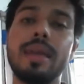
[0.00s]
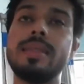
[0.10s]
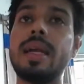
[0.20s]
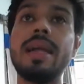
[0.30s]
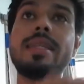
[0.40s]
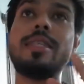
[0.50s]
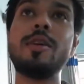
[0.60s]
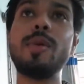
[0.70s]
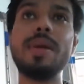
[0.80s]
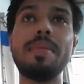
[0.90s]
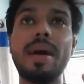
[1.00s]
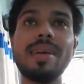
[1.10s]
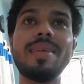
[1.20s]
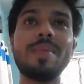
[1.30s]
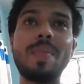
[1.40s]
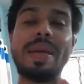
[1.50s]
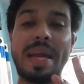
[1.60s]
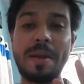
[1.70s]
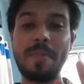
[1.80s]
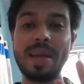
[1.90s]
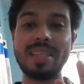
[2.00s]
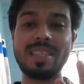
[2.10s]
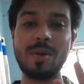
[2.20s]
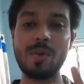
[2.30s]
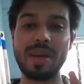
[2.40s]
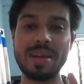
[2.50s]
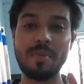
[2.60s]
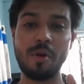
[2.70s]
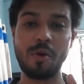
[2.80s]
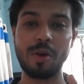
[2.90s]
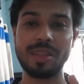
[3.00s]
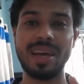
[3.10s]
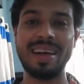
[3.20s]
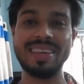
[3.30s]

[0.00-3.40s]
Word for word: জানার ইচ্ছেও নেই ভাই ডেট পেয়েছি ওটাই বড় কথা